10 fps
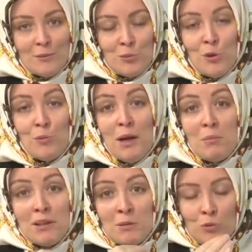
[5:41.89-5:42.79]

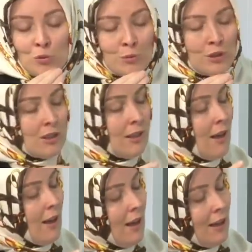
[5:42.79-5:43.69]
Problemleri büyümeyecek.
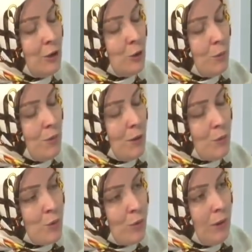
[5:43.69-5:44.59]
En çok biliyor
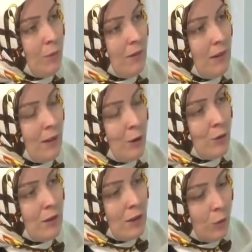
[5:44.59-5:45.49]
musun ebeveynler
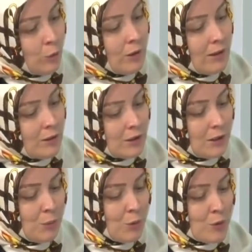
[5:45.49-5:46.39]
olarak onu yanlış
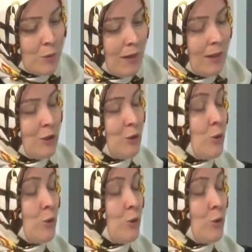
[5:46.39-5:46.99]
yapıyoruz belki.